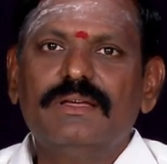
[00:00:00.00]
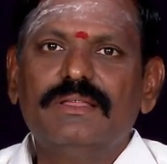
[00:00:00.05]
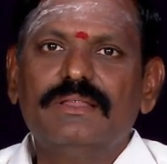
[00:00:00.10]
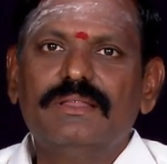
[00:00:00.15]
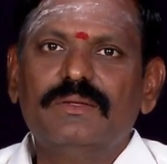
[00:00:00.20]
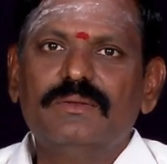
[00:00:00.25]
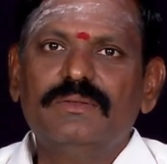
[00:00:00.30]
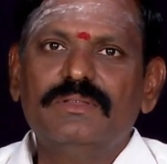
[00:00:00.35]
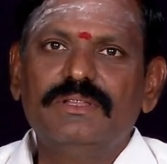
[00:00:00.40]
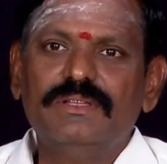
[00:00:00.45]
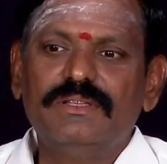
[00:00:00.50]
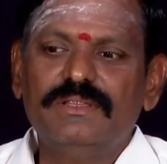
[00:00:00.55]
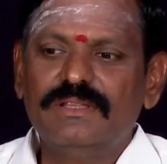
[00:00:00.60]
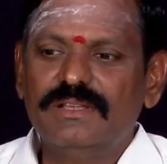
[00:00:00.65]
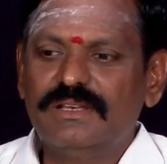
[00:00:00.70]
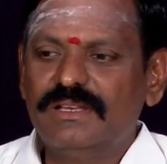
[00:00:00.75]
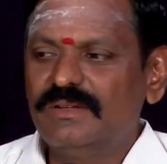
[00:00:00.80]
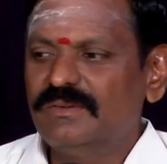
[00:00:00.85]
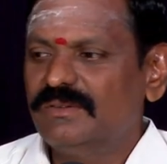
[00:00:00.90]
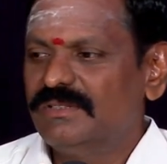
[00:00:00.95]
அதாவது
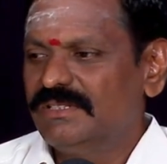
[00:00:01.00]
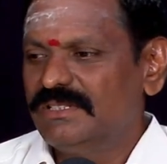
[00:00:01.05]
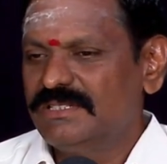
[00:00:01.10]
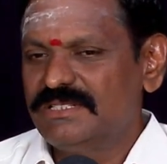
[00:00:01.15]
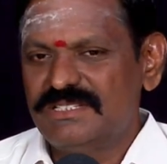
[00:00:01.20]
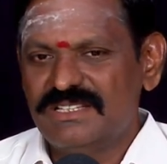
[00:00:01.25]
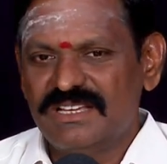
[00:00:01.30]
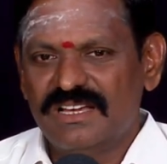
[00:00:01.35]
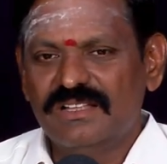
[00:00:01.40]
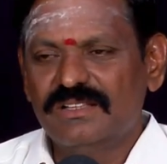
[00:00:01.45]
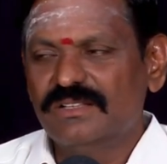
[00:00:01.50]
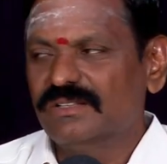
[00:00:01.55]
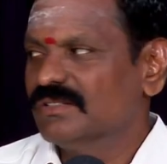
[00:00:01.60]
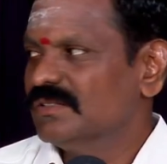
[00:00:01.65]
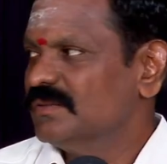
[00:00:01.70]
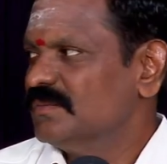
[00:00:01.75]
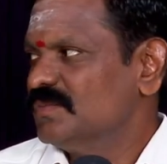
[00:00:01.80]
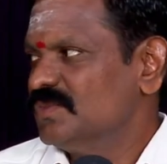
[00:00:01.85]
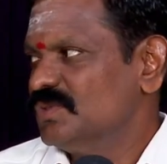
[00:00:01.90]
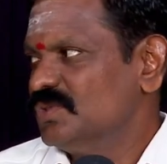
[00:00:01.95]
இதெல்லாம் வந்து
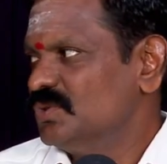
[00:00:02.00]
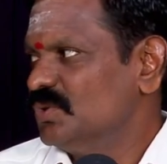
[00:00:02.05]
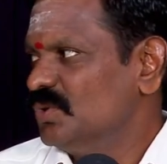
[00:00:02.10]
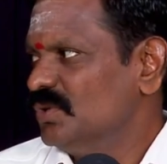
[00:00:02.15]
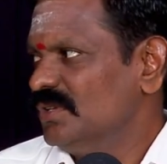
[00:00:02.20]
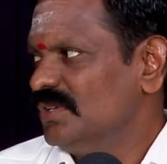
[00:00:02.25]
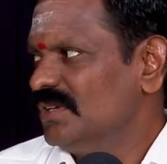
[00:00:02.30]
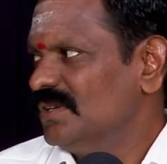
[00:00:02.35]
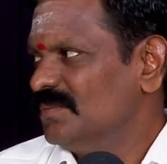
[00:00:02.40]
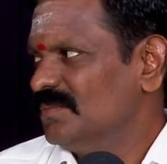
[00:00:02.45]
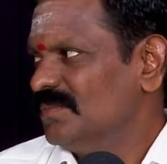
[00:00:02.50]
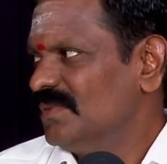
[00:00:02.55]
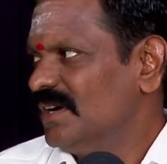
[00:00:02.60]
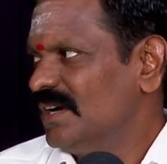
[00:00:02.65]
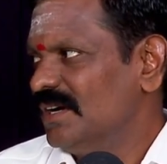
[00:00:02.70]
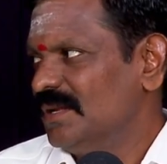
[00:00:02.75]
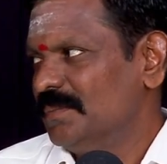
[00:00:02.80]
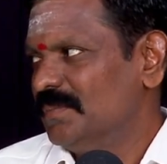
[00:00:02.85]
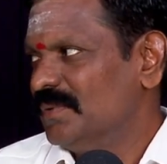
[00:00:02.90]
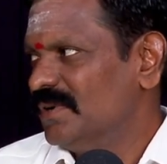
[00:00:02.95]
ஜாதகம் ஜோதிடம்
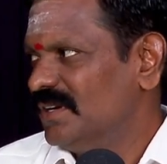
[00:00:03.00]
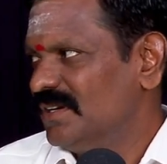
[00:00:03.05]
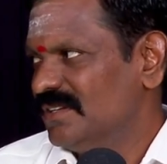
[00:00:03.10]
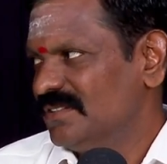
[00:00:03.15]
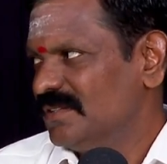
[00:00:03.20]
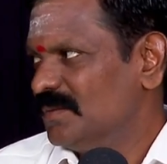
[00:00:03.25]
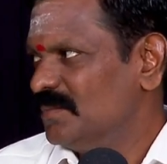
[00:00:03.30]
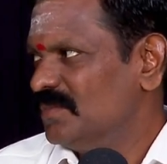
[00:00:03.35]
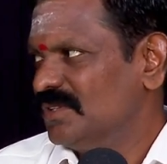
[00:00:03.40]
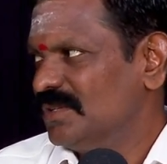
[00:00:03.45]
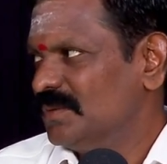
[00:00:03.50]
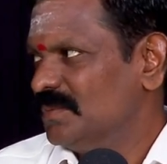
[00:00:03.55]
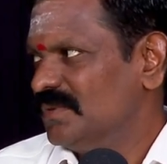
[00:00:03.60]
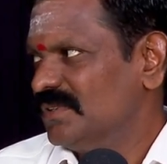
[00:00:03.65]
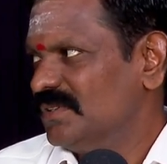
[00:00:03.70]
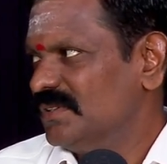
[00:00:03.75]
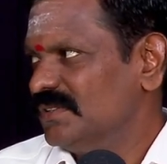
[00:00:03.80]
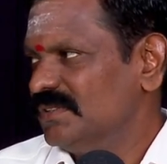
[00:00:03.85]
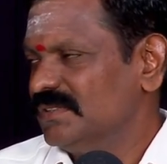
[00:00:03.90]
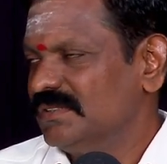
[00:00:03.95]
அடிப்படையில்
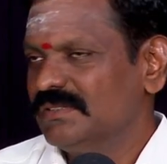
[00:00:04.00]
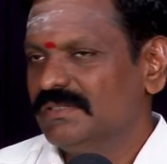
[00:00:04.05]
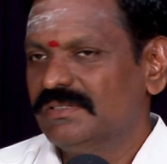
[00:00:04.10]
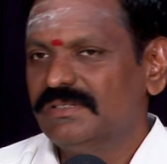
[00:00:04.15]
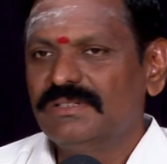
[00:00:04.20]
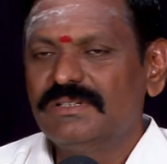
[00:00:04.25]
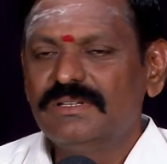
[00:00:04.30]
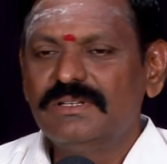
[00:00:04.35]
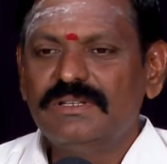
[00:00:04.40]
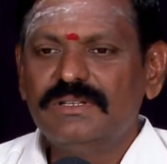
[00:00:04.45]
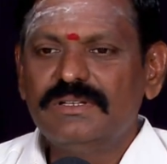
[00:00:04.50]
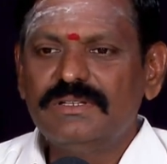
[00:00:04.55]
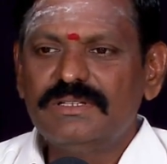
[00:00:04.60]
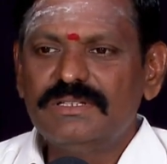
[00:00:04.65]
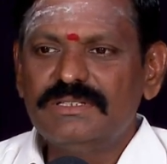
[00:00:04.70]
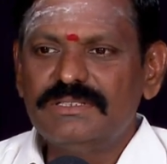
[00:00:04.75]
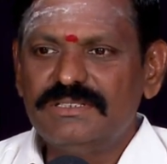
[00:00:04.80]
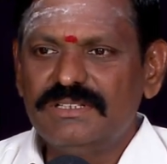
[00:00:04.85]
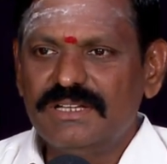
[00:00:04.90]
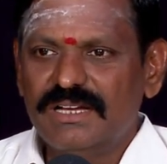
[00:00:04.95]
சம்மந்தப்பட்டது
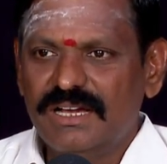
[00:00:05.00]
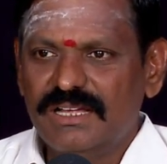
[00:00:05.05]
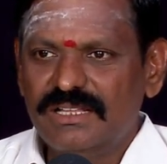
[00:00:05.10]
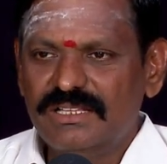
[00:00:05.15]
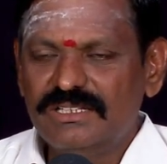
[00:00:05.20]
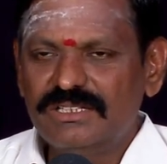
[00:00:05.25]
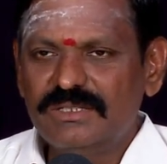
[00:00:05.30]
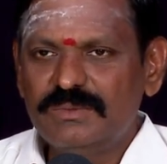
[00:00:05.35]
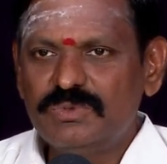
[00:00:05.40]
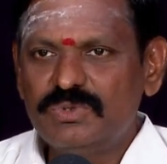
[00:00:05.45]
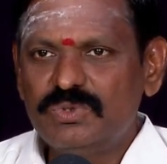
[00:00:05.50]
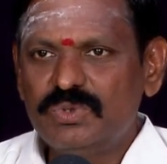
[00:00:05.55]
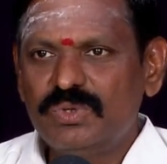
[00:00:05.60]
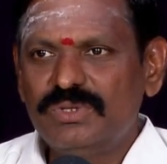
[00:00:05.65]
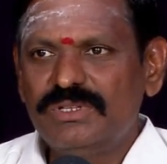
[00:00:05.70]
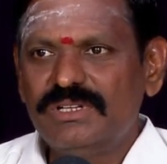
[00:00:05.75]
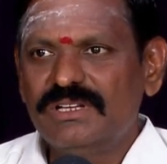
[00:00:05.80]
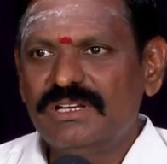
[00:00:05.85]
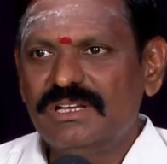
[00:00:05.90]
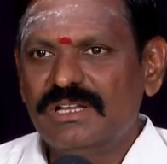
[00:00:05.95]
ஜாதகம்
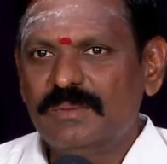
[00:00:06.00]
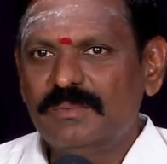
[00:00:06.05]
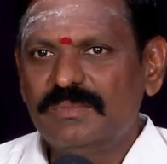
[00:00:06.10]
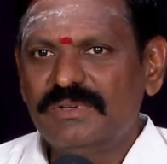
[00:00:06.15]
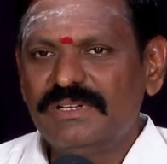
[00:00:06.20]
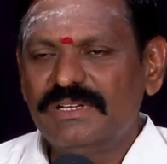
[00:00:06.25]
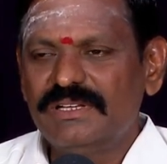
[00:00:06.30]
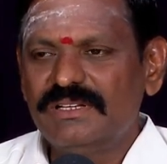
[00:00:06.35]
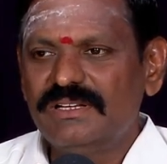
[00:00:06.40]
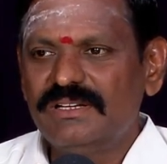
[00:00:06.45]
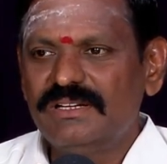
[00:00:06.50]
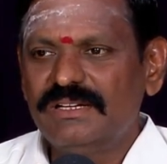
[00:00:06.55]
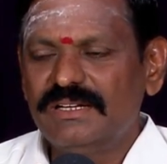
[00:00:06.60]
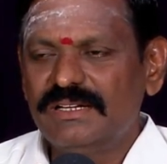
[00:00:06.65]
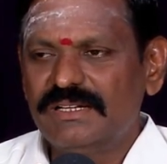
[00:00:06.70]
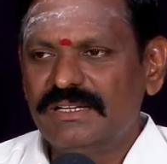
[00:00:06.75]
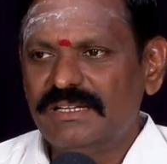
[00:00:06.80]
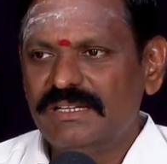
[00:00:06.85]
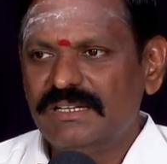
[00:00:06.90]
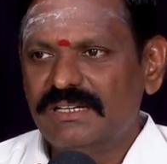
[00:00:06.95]
ஜோதிடம்லாம் என்னன்னு
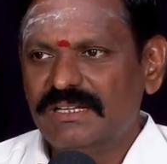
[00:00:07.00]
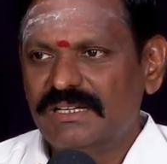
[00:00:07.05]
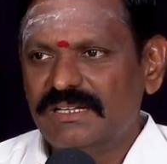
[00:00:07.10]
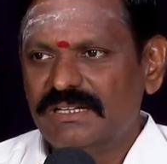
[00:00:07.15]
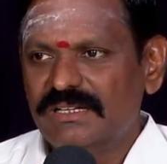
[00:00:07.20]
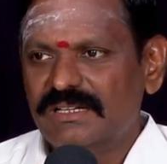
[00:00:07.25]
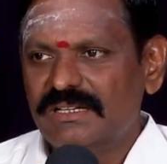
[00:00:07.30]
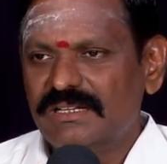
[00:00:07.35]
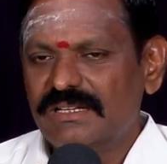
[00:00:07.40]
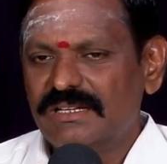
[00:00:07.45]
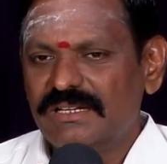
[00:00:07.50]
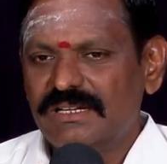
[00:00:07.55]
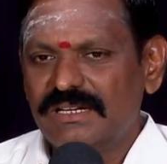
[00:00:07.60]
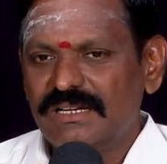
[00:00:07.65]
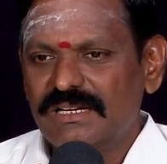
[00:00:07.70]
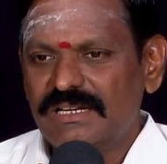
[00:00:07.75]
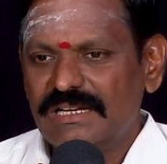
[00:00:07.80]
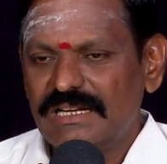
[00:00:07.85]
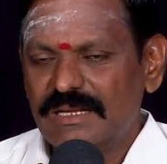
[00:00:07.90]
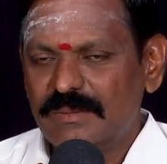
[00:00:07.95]
கேட்டிங்கன்னா
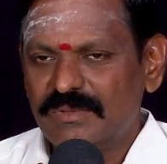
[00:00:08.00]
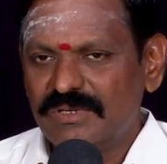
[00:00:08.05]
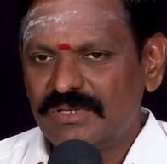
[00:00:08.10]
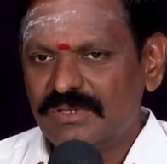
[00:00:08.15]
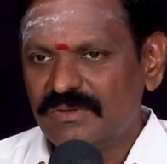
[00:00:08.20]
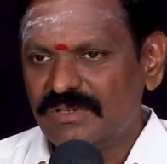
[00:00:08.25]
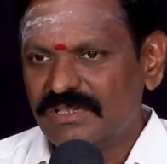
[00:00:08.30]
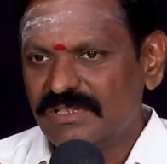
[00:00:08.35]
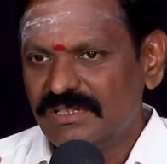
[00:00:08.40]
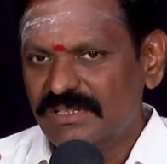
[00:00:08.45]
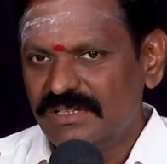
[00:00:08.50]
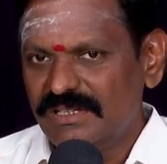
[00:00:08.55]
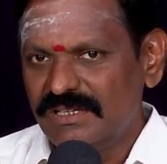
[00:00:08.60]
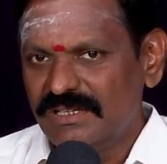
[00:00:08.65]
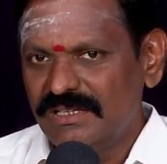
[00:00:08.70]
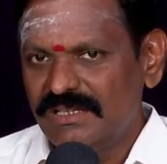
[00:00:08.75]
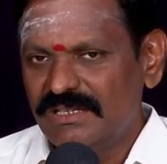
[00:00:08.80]
நமக்கு வந்து